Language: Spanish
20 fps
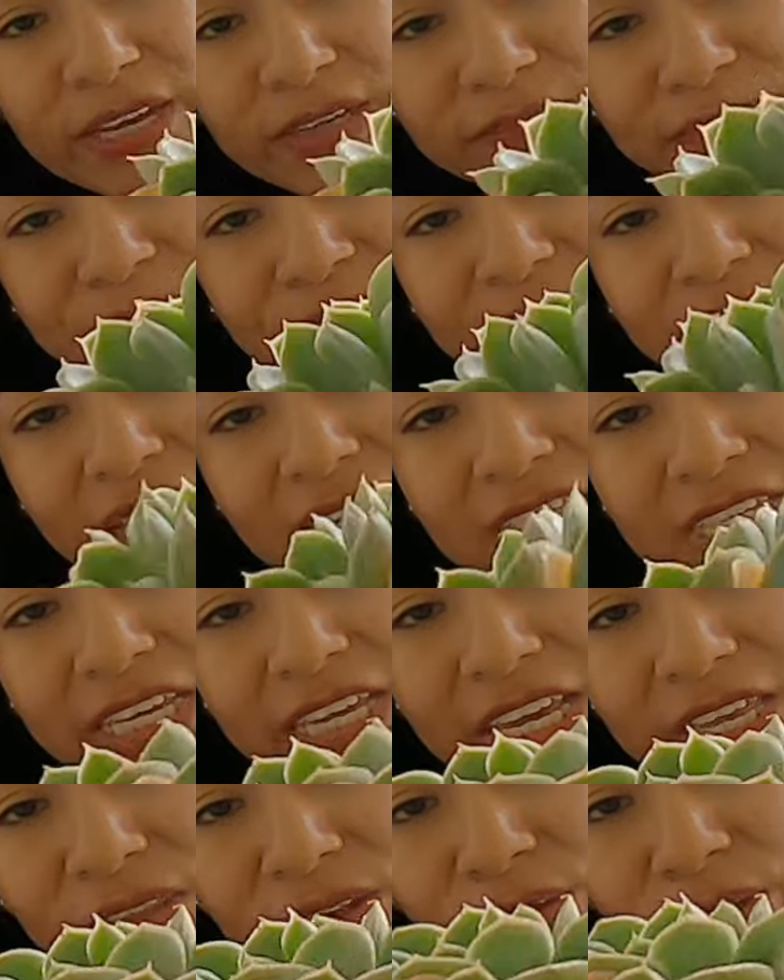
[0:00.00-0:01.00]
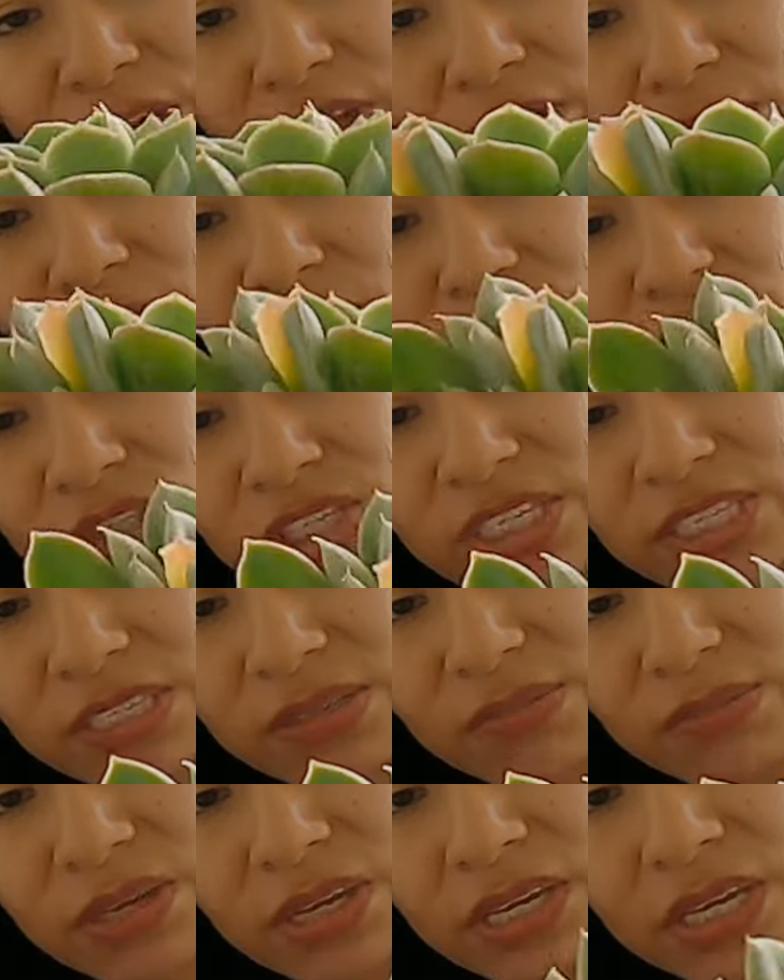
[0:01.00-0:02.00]
vean, así quedó
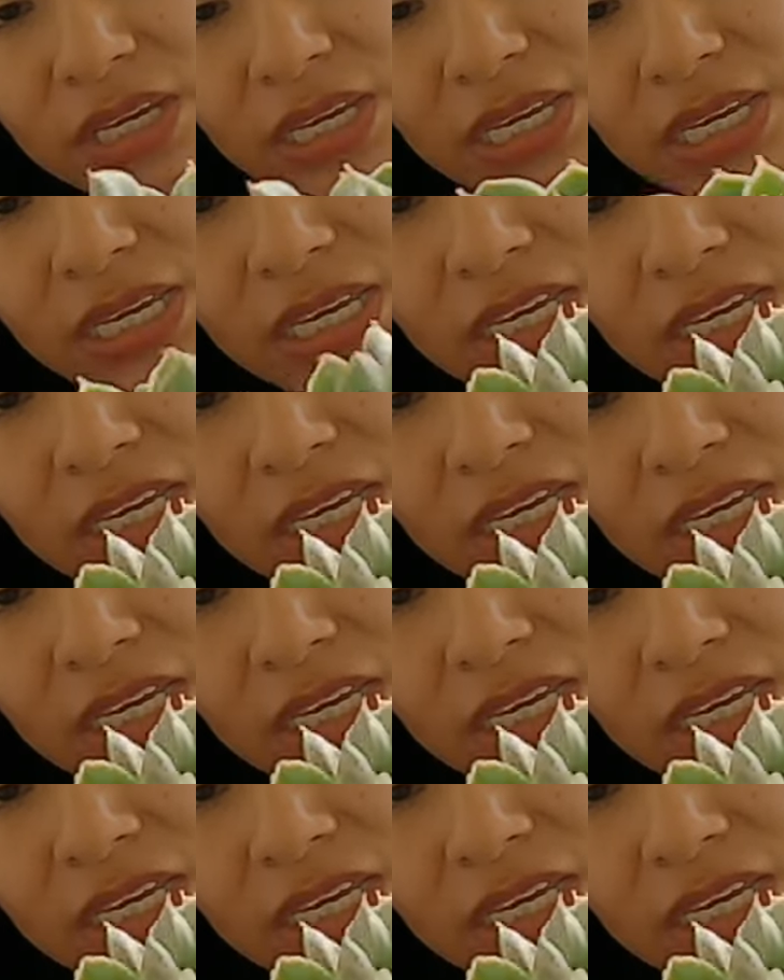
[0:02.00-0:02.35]
hermosísima.